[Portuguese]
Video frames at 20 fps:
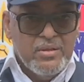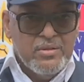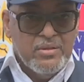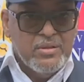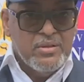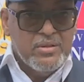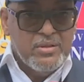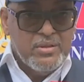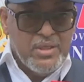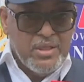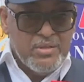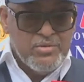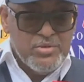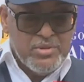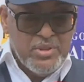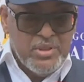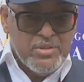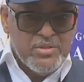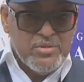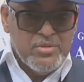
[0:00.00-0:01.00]
de retirar
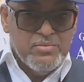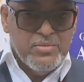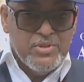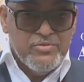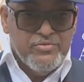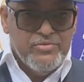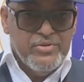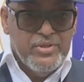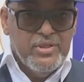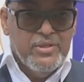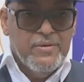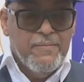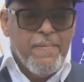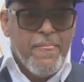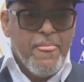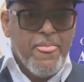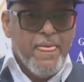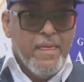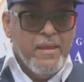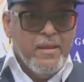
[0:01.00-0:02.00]
os dentes do marfim,
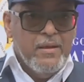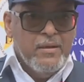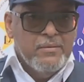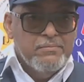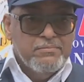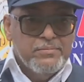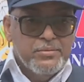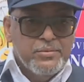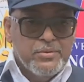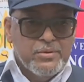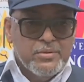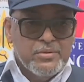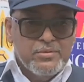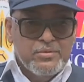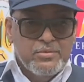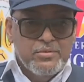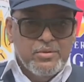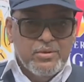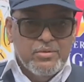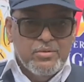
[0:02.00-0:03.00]

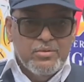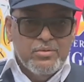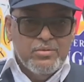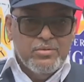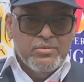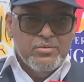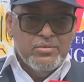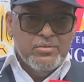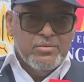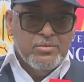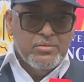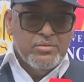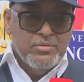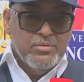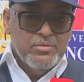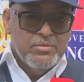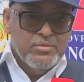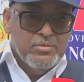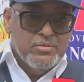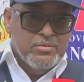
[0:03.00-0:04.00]
porque o,
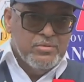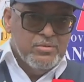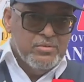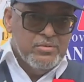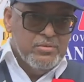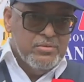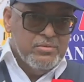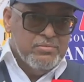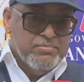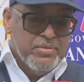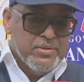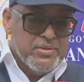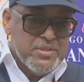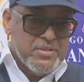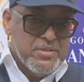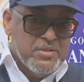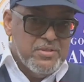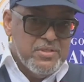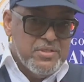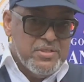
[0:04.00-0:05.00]
o, posso
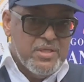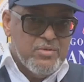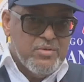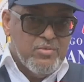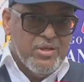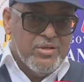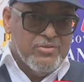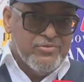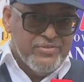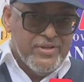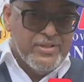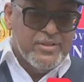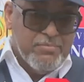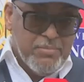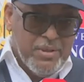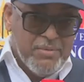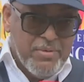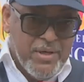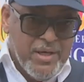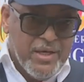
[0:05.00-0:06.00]
assim dizer, o elefante
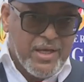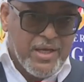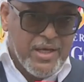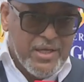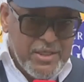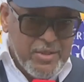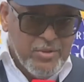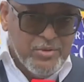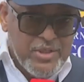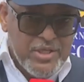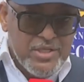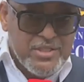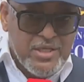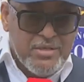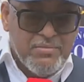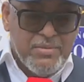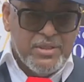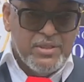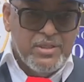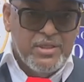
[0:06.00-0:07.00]
bebê caiu
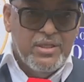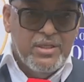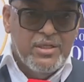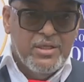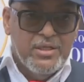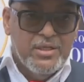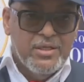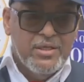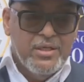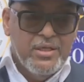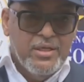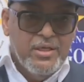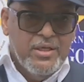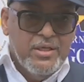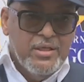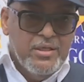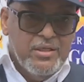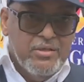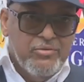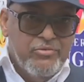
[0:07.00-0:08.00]
nesta armadilha
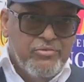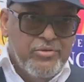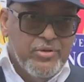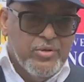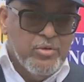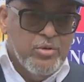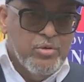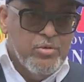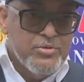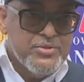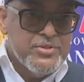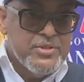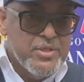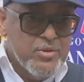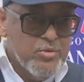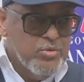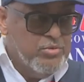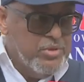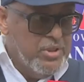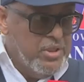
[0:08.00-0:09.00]
e ficou
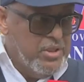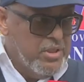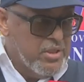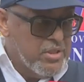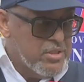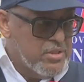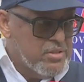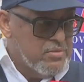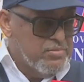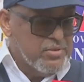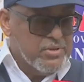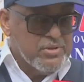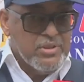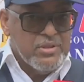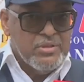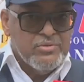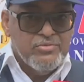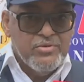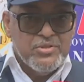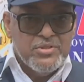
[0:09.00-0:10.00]
cinco dias.
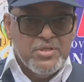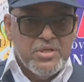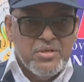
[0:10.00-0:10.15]
Portanto, foi